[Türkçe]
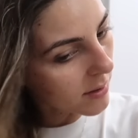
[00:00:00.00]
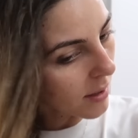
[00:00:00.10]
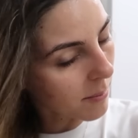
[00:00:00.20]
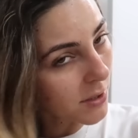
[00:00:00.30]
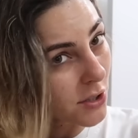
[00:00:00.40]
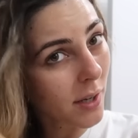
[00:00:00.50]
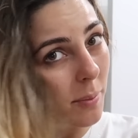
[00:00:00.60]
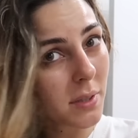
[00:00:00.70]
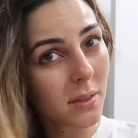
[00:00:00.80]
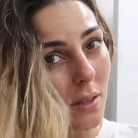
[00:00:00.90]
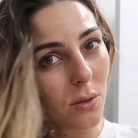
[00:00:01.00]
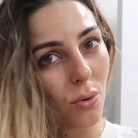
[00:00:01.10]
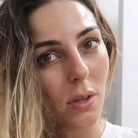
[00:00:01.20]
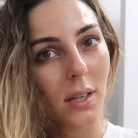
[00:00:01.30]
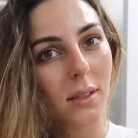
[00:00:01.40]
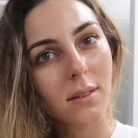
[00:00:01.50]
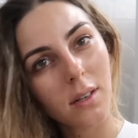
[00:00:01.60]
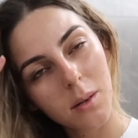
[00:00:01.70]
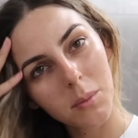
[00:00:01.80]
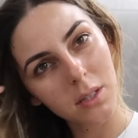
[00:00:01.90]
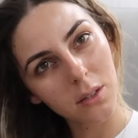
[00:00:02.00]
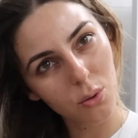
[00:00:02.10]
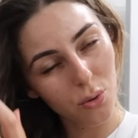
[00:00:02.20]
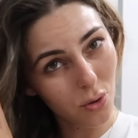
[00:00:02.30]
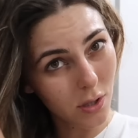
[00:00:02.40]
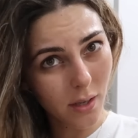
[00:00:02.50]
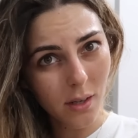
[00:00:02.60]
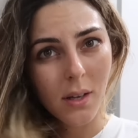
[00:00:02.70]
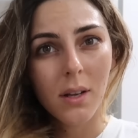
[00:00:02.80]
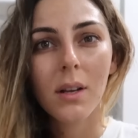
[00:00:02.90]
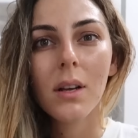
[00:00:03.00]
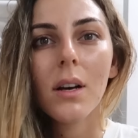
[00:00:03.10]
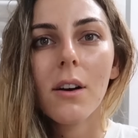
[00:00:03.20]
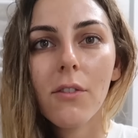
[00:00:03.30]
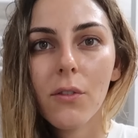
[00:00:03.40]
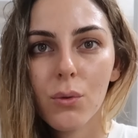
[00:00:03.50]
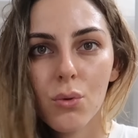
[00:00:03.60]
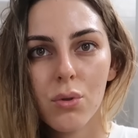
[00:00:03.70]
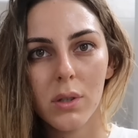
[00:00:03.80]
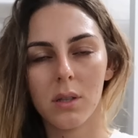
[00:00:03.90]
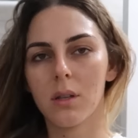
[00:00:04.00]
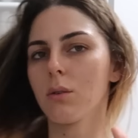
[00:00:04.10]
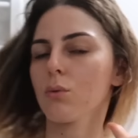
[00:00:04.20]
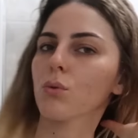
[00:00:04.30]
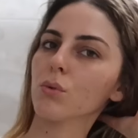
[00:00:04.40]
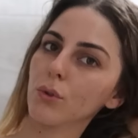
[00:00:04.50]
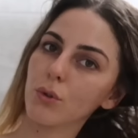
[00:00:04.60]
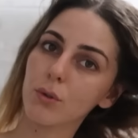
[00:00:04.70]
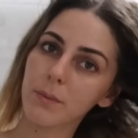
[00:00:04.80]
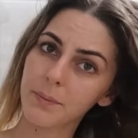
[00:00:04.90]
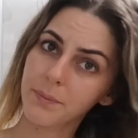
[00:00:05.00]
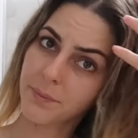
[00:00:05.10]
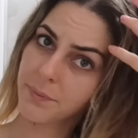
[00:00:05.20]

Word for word: tenmaşa yaptıktan sonra ya da taramadan önce hafif uçları da uyguluyorum.